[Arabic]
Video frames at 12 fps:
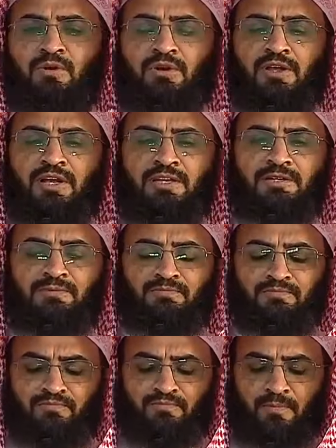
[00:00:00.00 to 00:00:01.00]
لكل خير
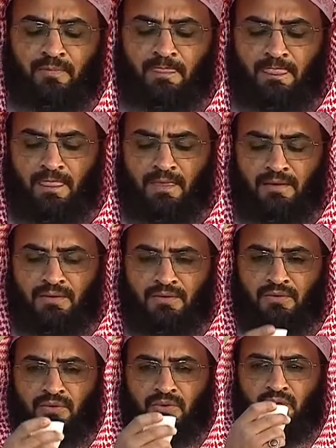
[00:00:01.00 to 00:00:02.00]

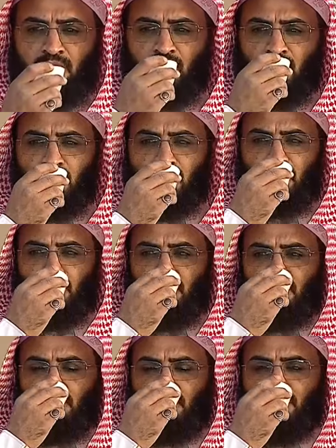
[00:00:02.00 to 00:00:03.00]
ختام التعريف
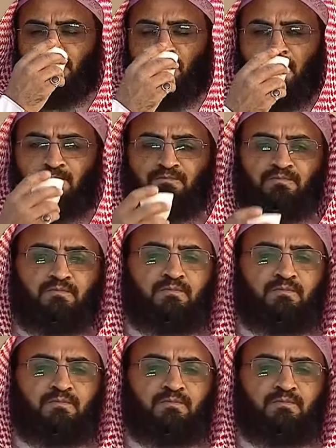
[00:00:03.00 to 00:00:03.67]
مسك مع الدكتور